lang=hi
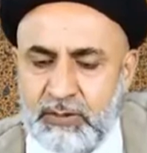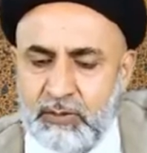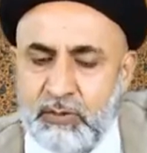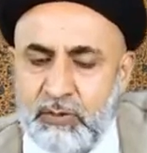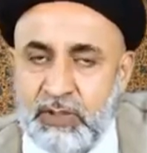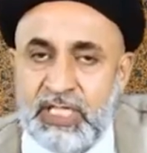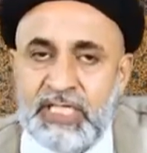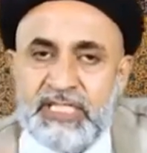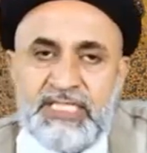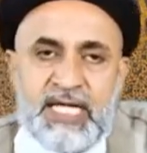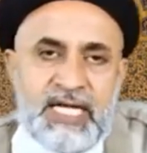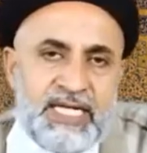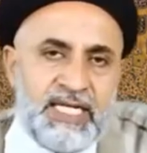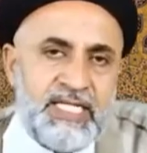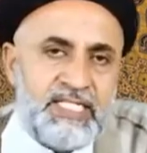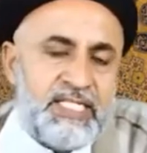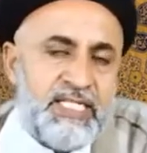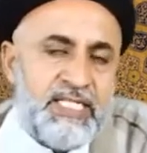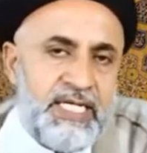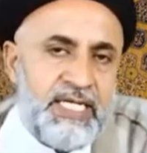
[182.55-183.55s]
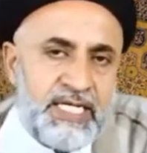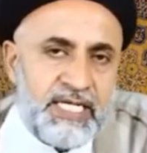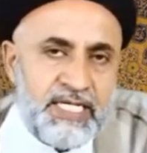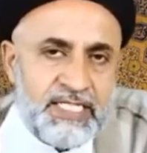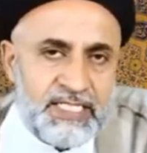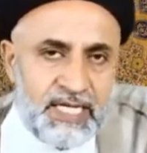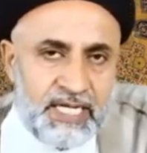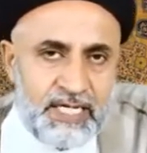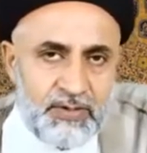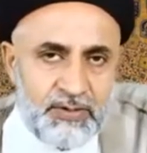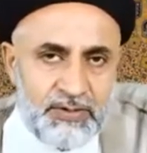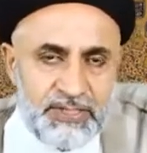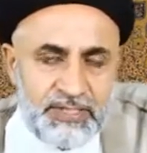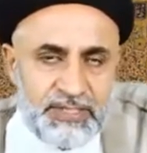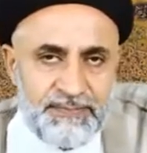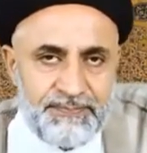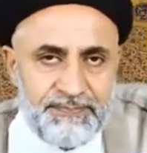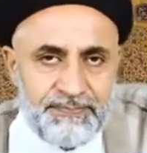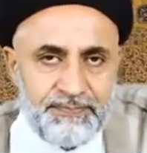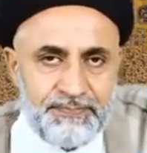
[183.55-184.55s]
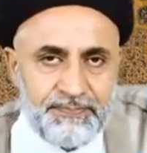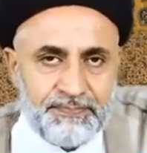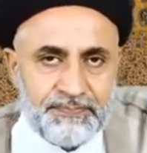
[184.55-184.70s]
करा दूं ताकि इसकी नेकी ज़ाया हो जाए